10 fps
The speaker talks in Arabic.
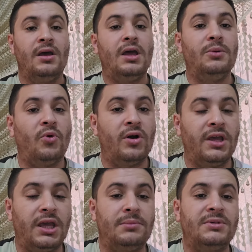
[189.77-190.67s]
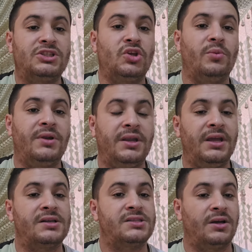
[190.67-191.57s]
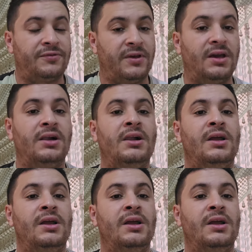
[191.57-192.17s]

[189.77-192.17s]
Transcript: المهم جداو مني صافي